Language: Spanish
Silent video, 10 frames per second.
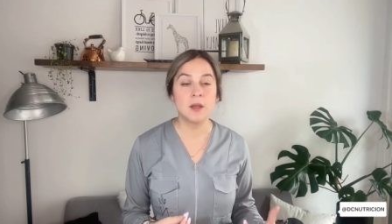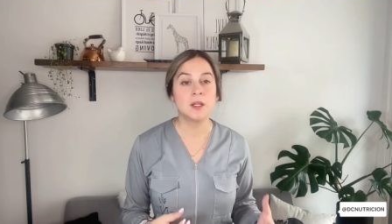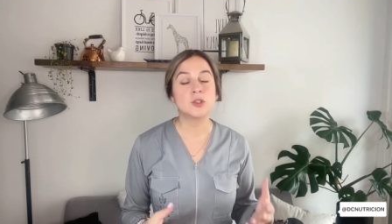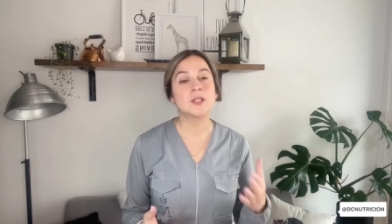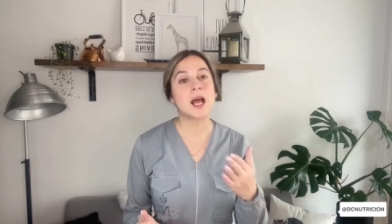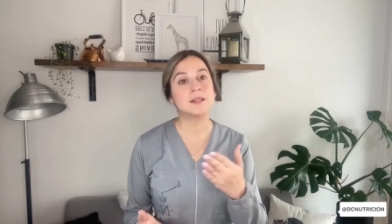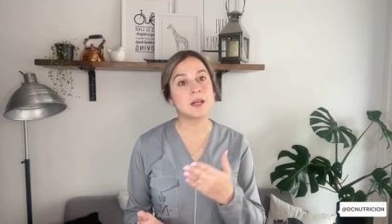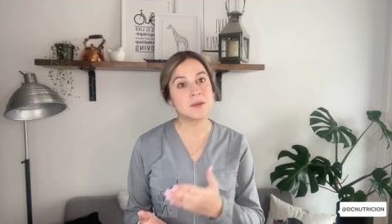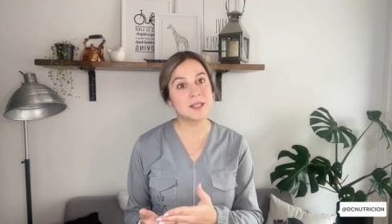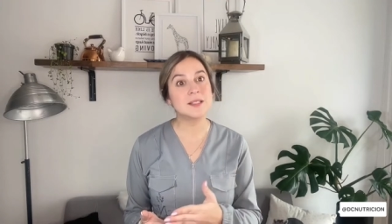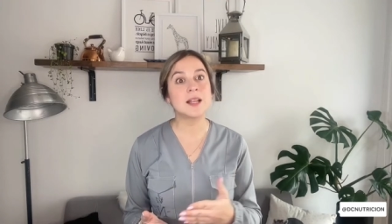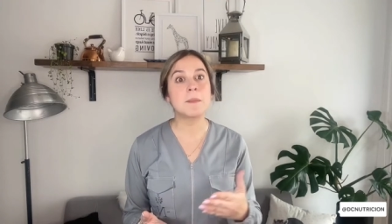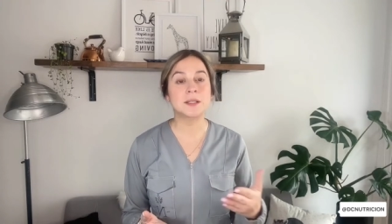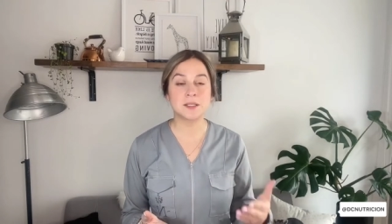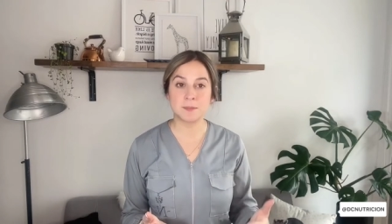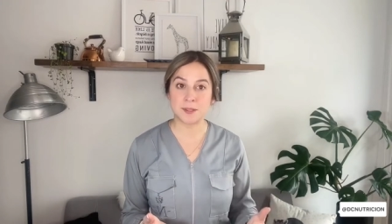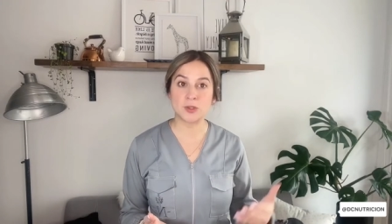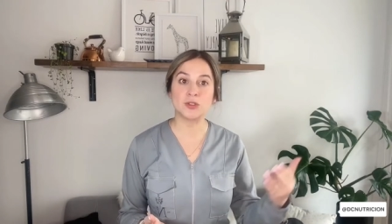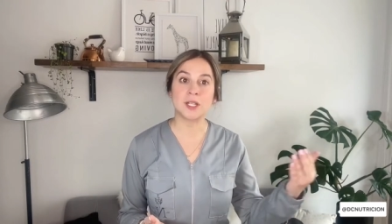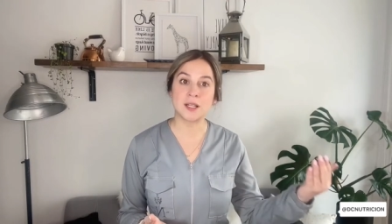Entonces, a través de la
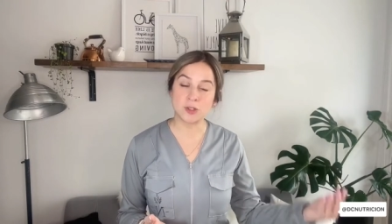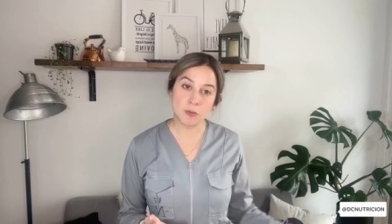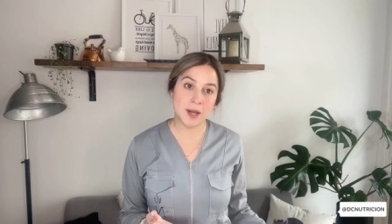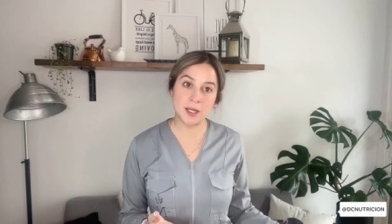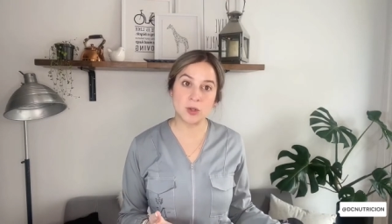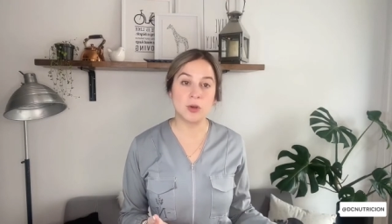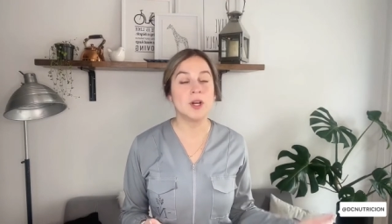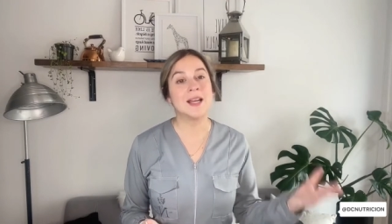participación del ácido málico